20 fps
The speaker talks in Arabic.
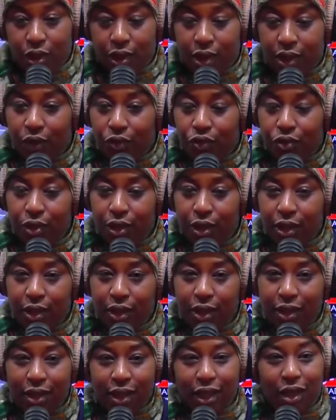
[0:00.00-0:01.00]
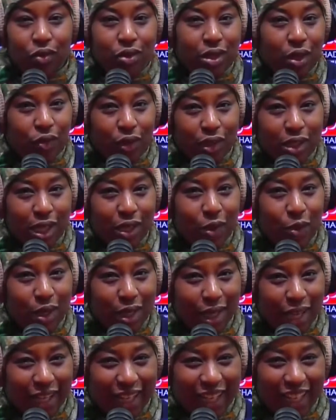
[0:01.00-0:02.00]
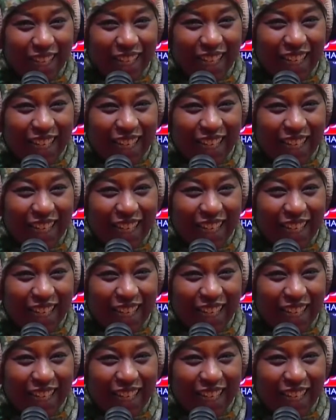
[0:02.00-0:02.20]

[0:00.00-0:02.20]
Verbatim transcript: كيف كيف اتفقت انا وياك